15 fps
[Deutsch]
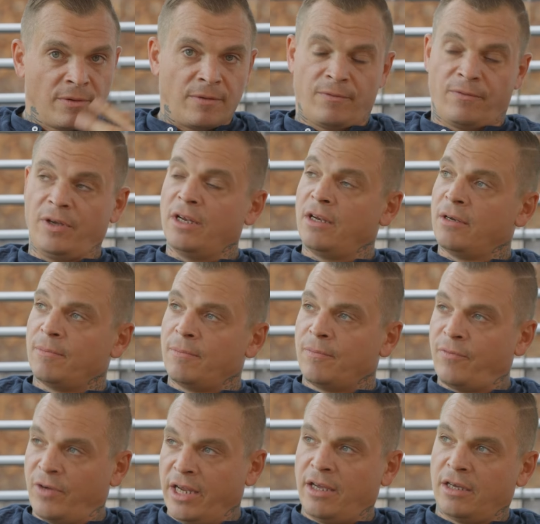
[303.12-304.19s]
viel
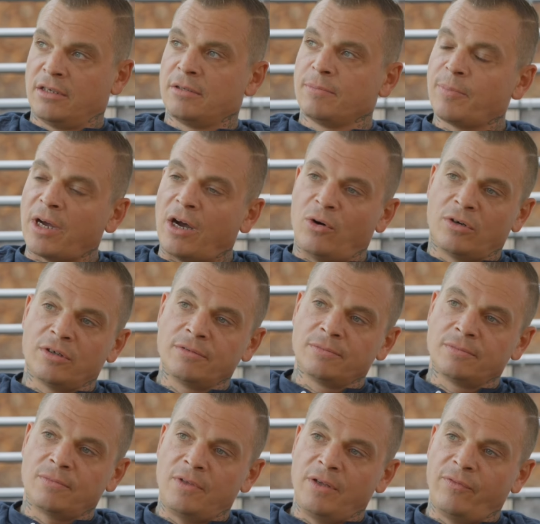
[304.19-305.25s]
Pflege
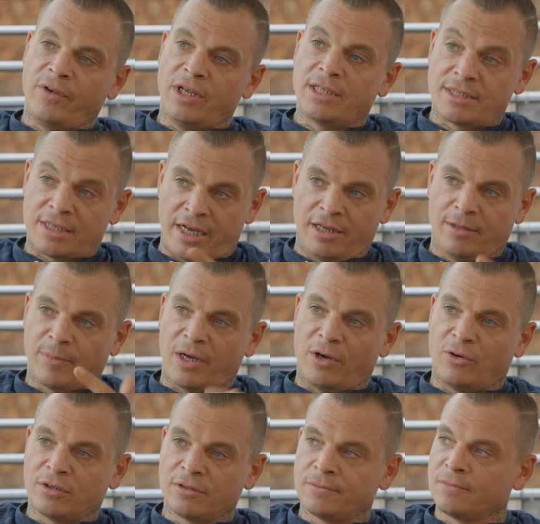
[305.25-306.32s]
brauchen, die viel Zeit
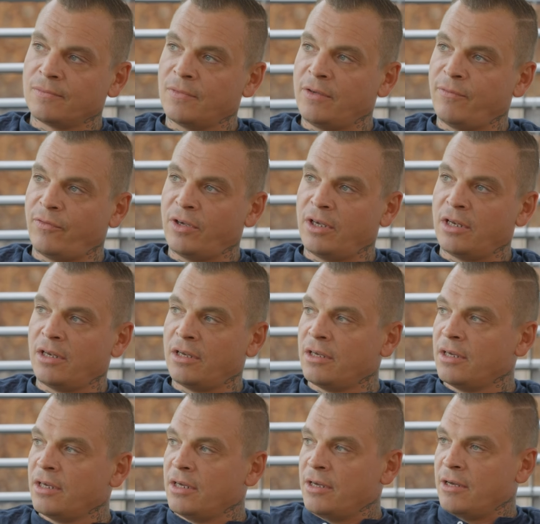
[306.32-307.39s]
brauchen, die viel
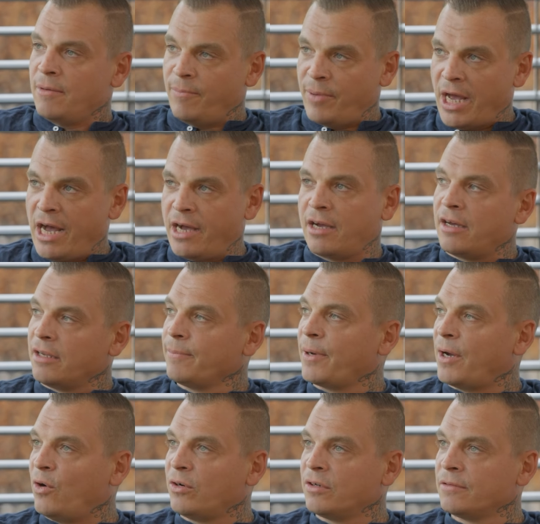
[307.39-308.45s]
Beackern
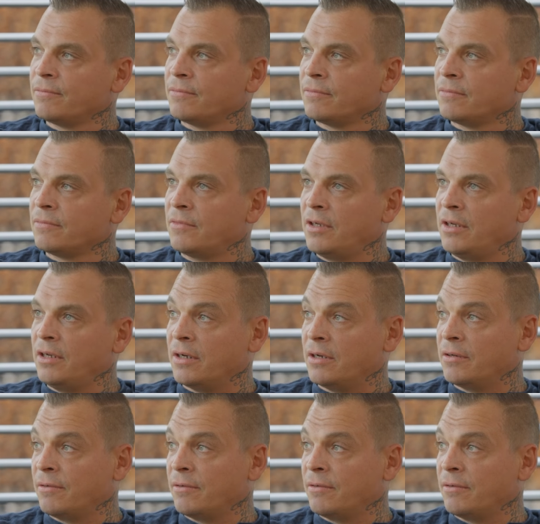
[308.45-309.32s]
brauchen, die